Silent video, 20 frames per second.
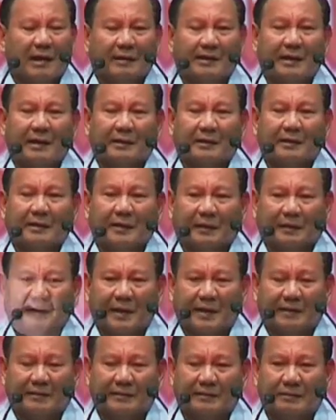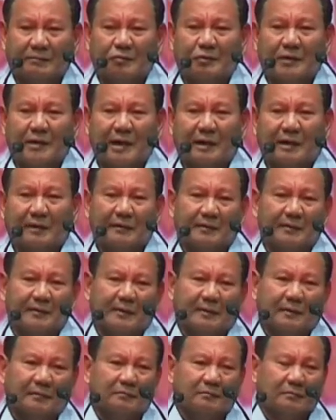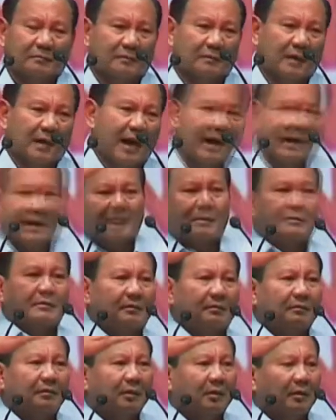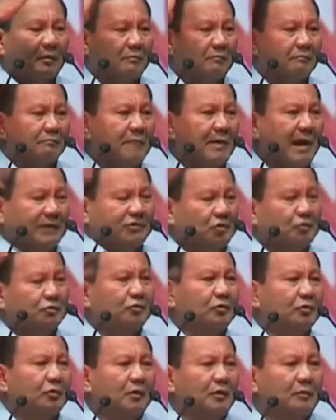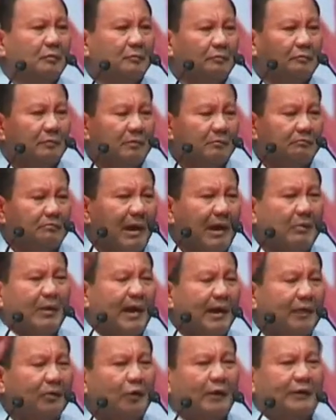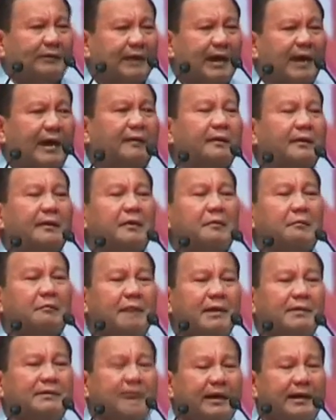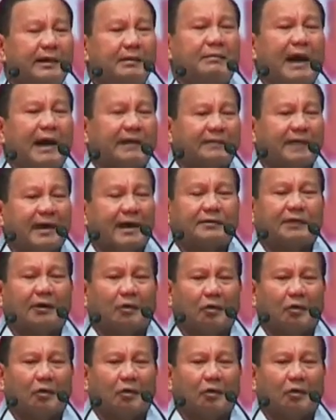agar generasi muda akan maju membawa Indonesia menjadi bangsa